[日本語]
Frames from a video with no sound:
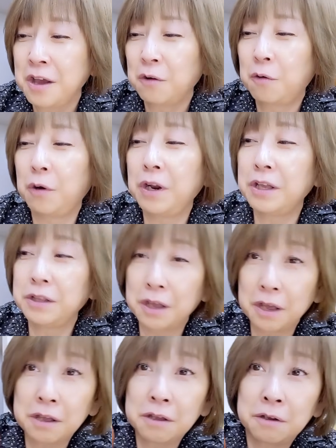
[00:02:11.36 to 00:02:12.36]
これ
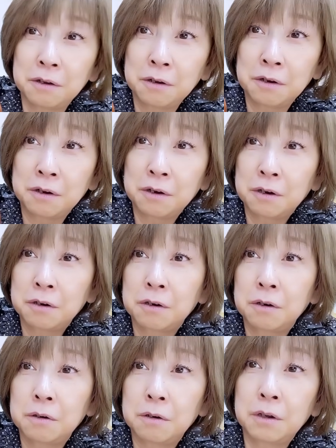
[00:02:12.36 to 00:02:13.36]
ね、
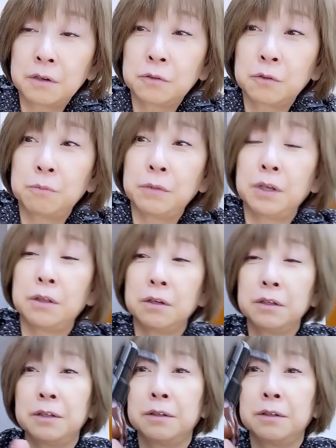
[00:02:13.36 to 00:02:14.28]
あれちょっと見えない？